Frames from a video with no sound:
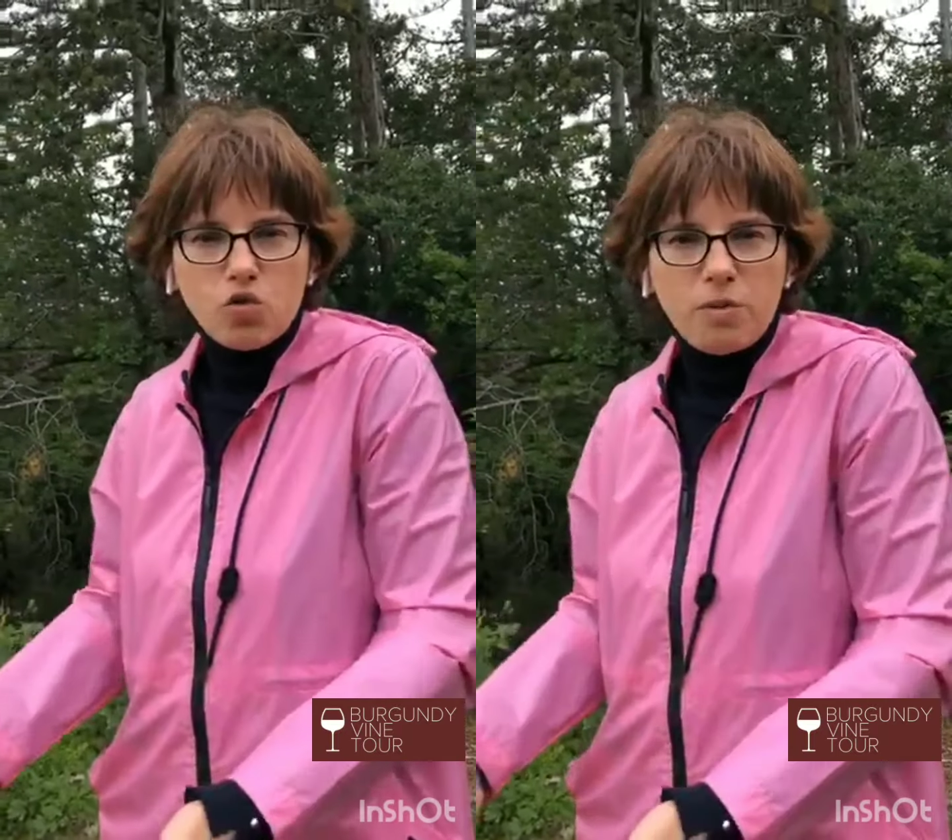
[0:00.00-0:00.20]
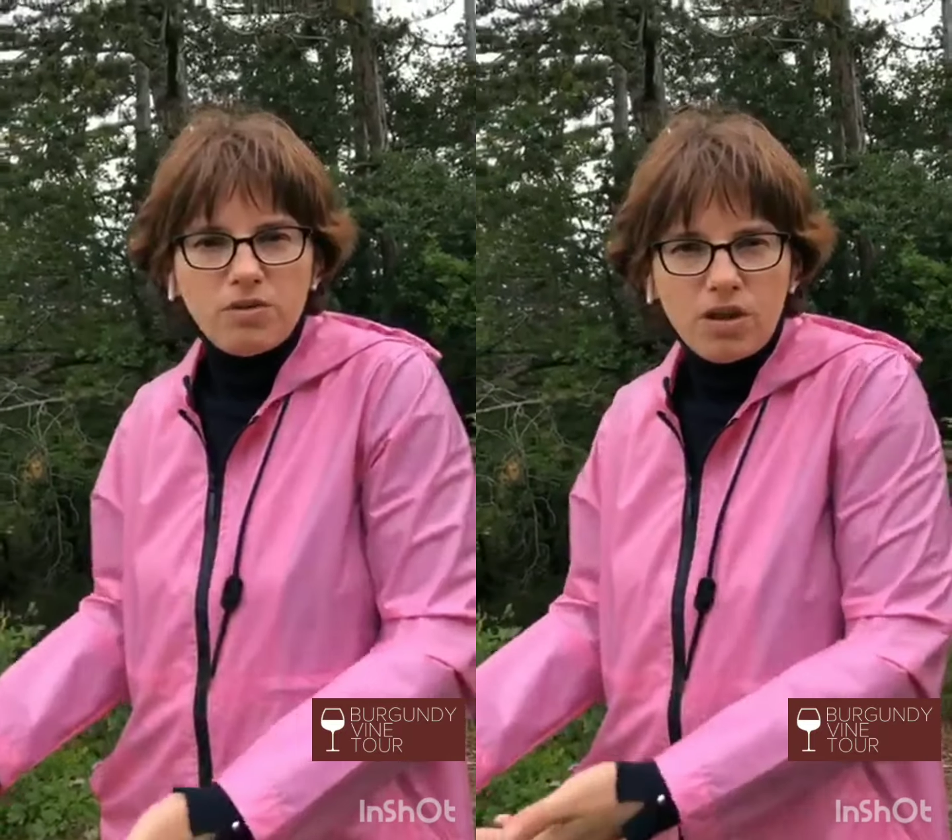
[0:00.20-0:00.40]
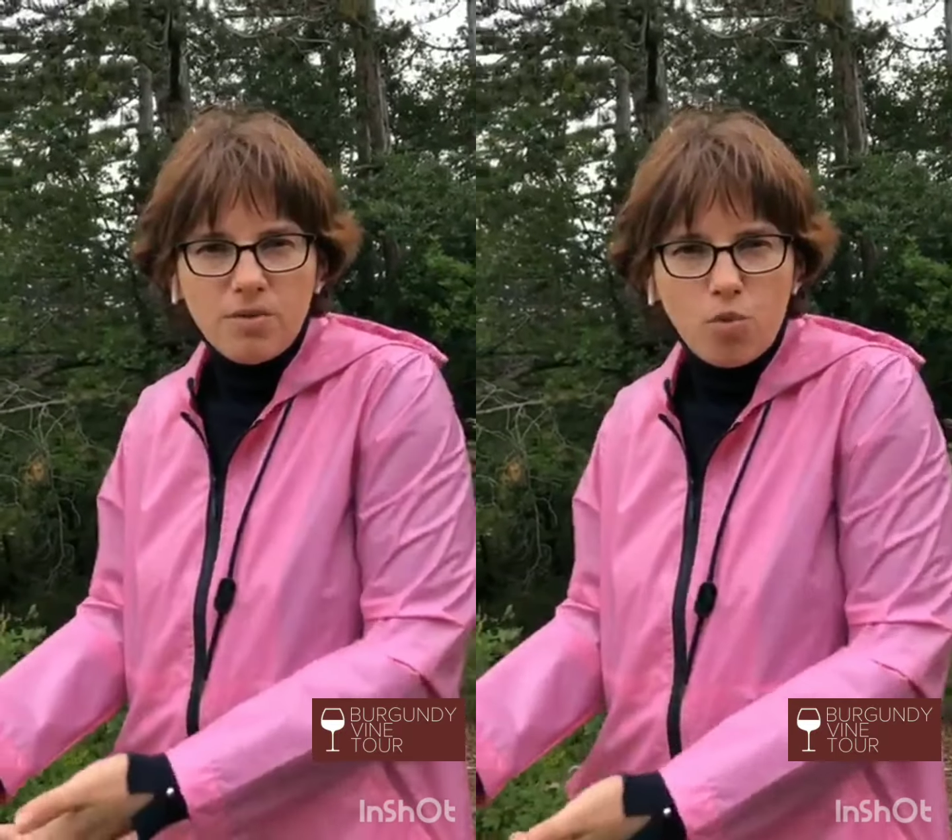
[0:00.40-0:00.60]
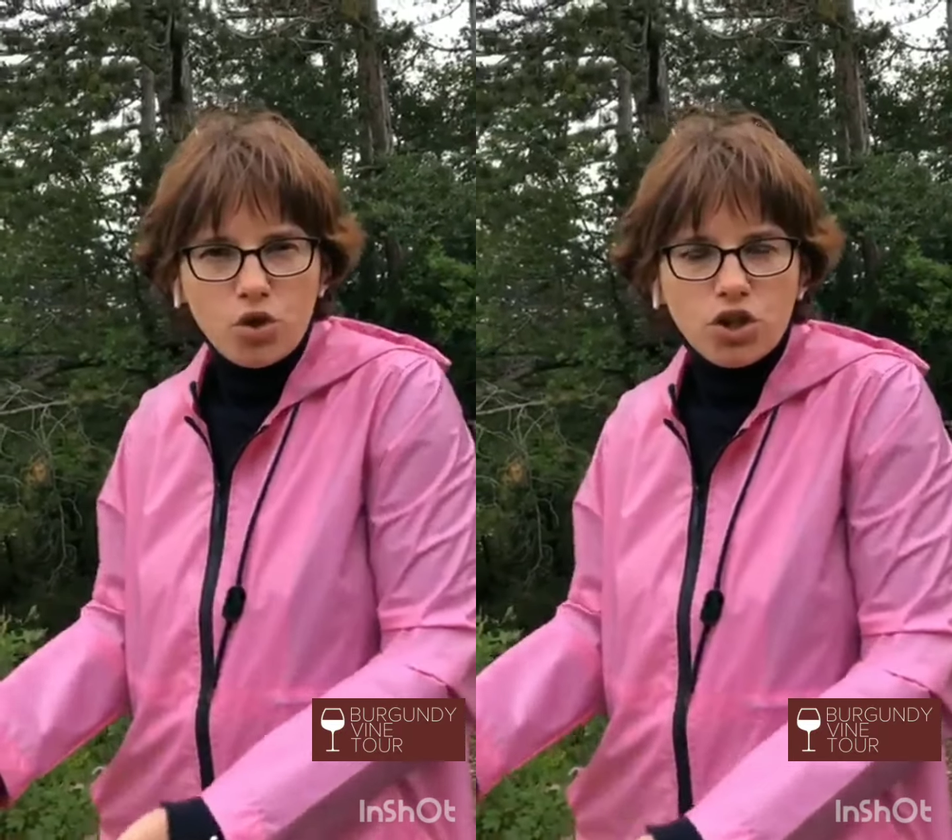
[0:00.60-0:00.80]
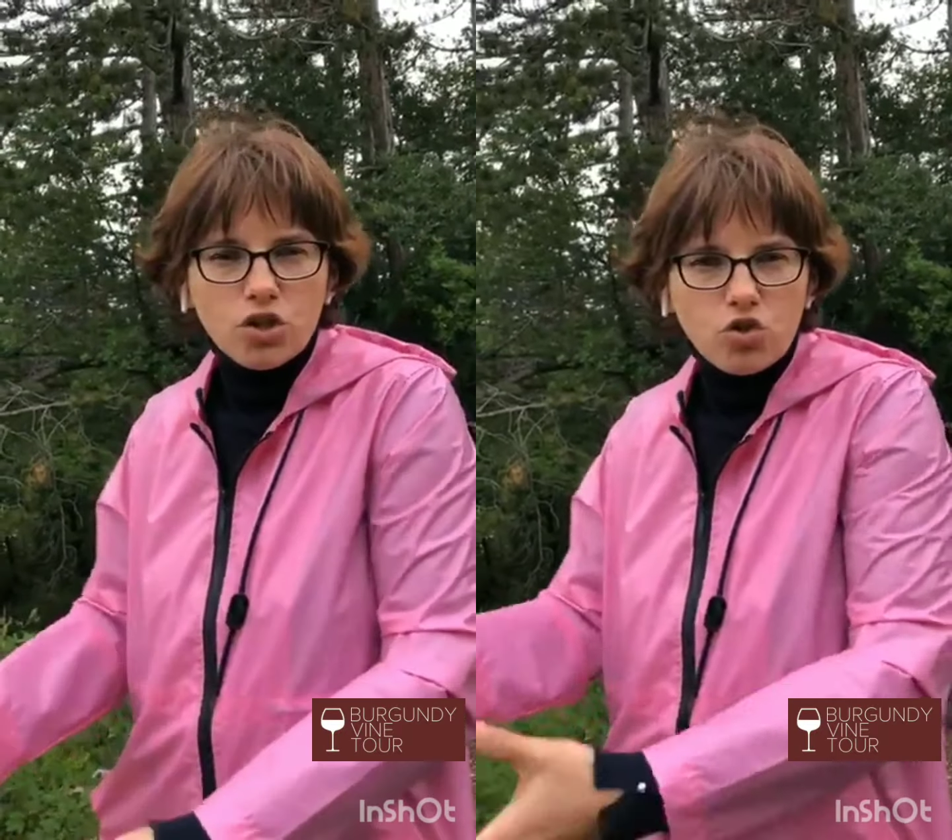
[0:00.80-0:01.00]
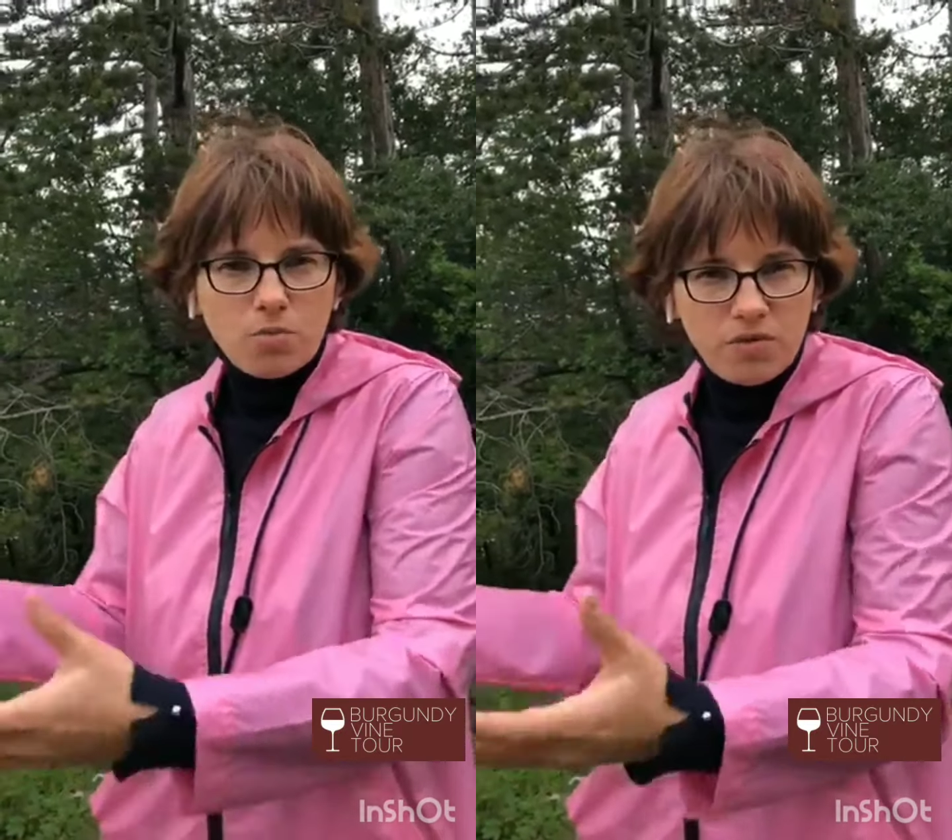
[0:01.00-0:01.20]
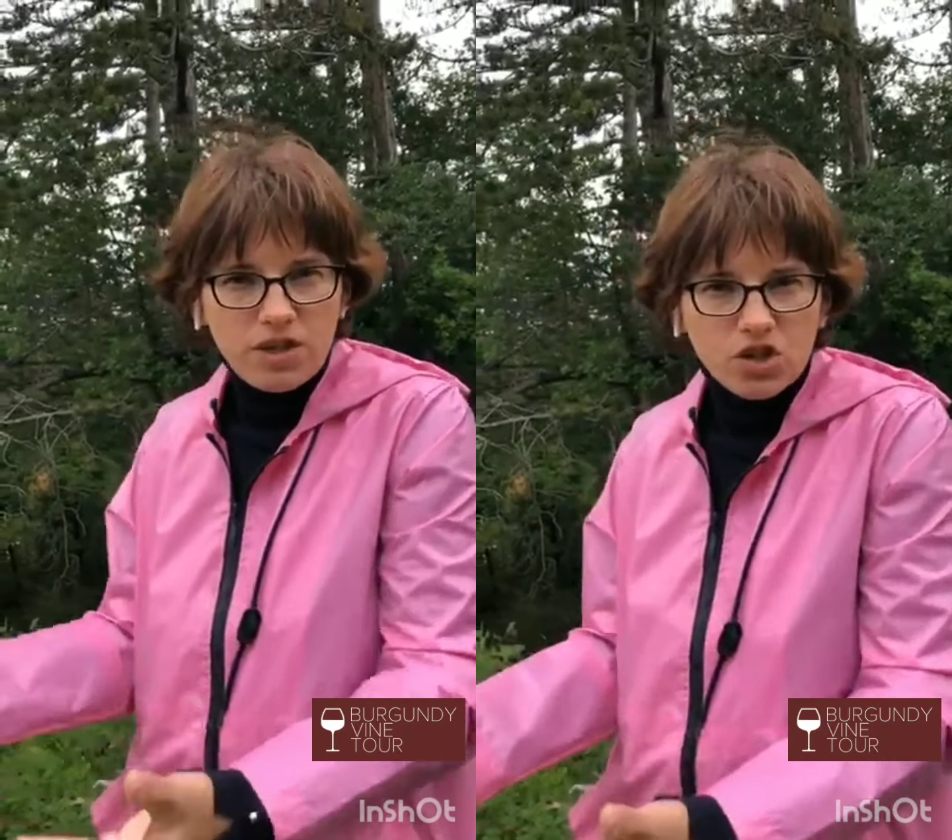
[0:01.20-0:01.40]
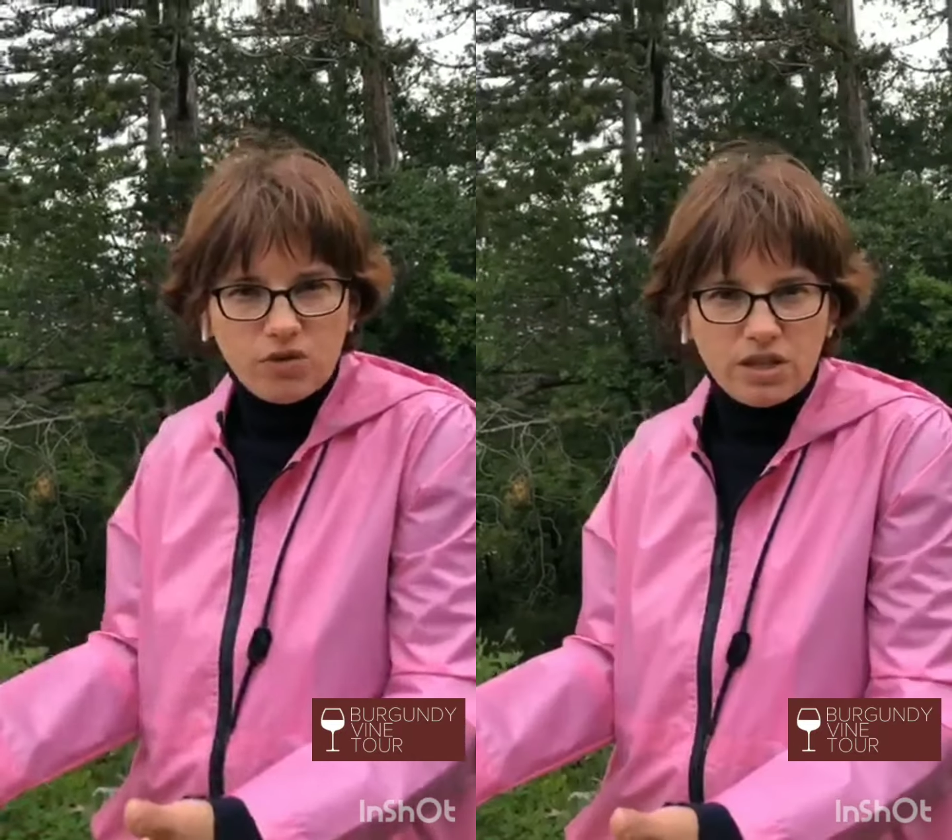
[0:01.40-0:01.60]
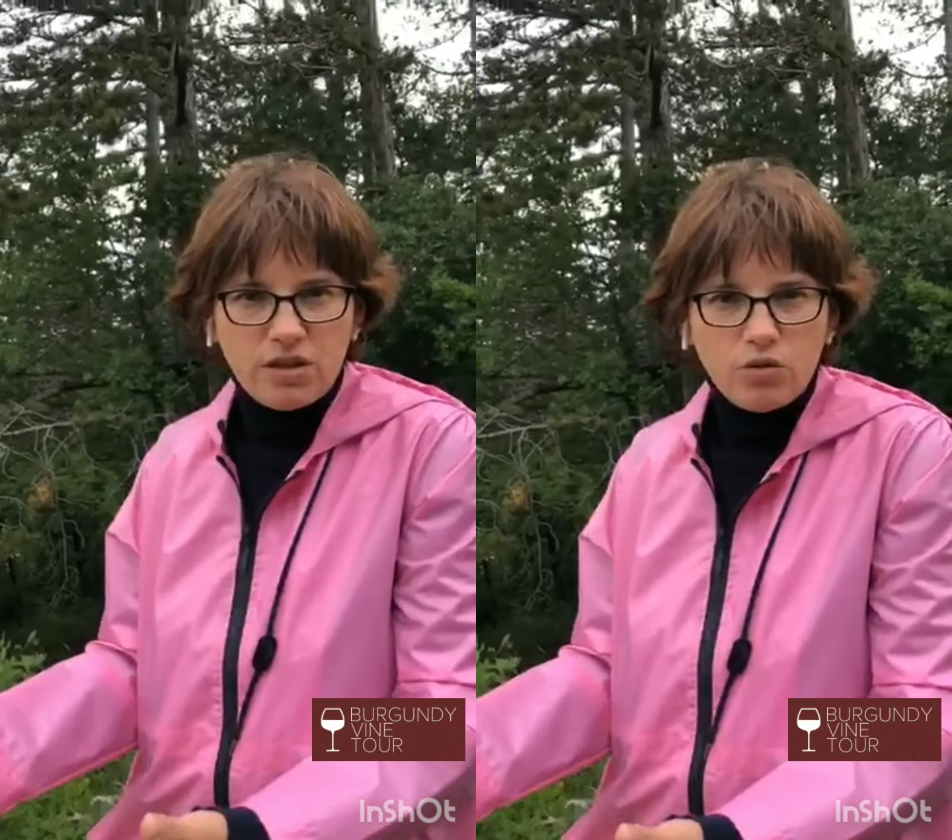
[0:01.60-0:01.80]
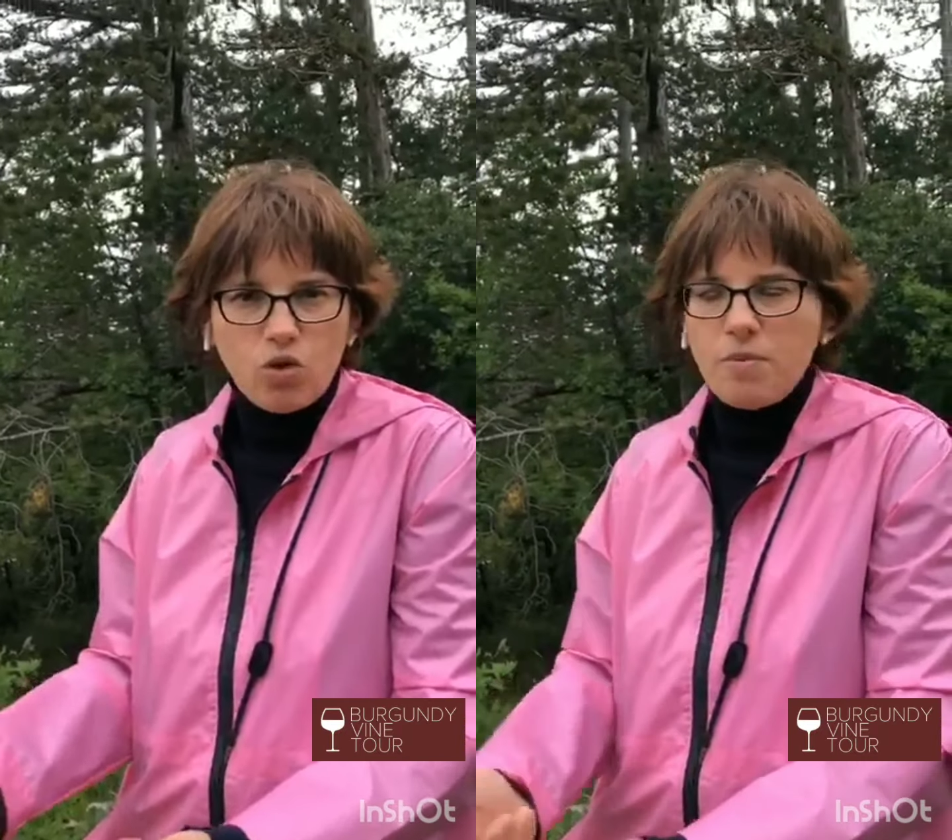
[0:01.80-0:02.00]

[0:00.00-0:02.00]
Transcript: подвалы бочки, чтобы выдерживать это вино.